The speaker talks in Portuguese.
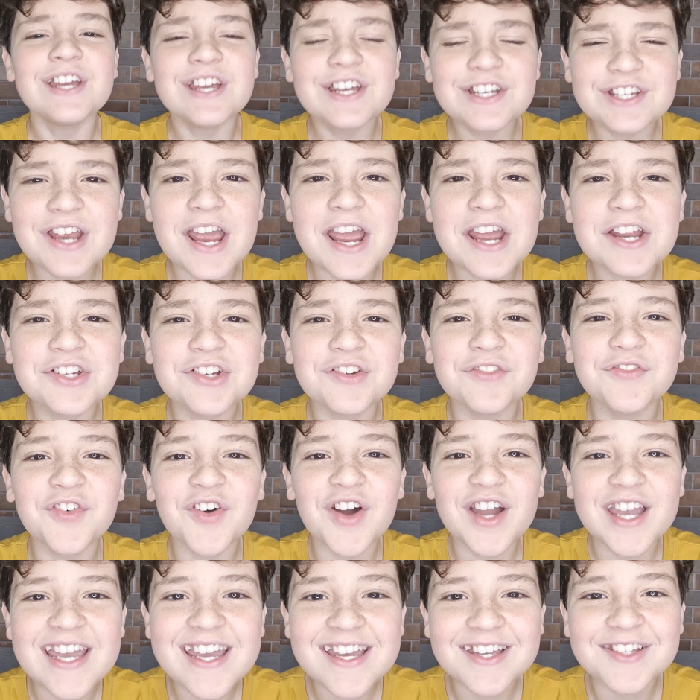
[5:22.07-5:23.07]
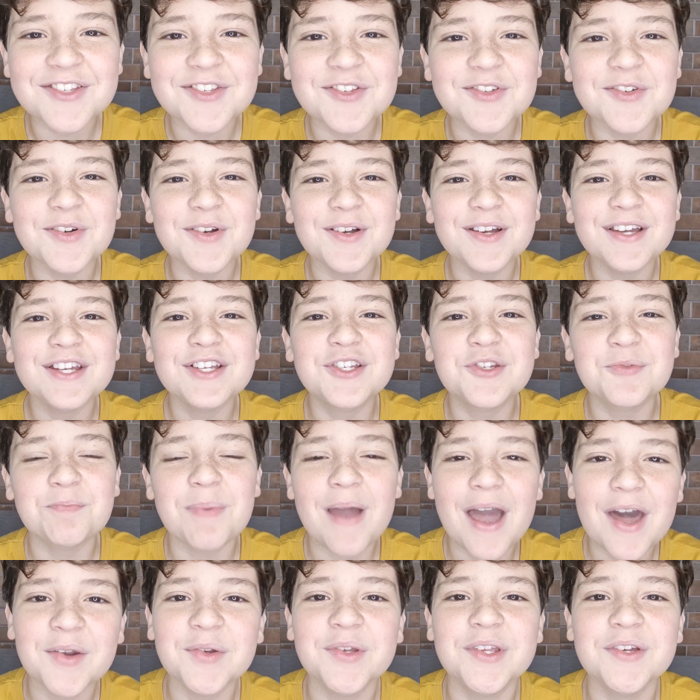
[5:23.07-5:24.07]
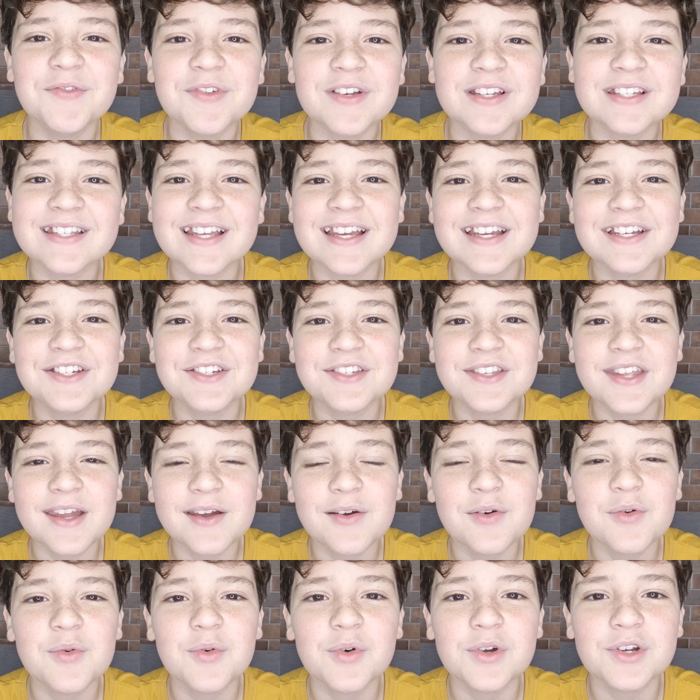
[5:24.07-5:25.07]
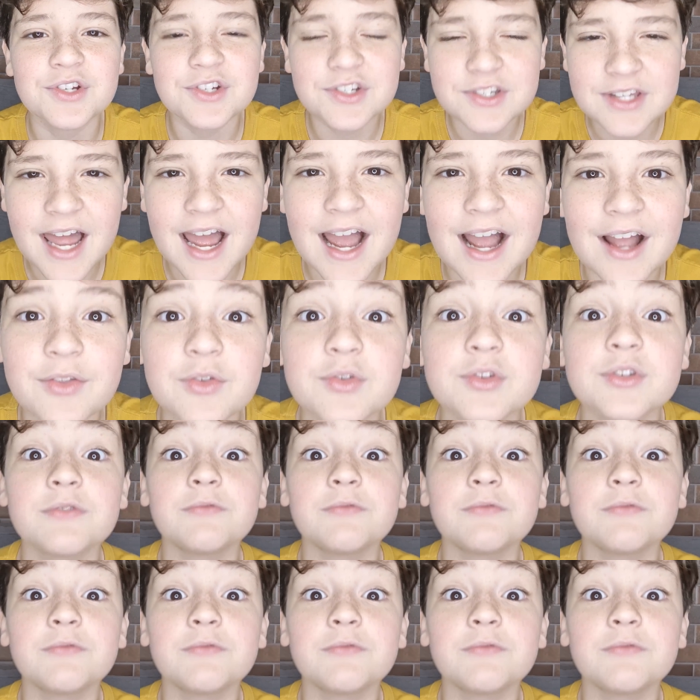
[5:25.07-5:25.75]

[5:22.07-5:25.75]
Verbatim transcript: E, gente, foi isso. Espero que vocês tenham gostado.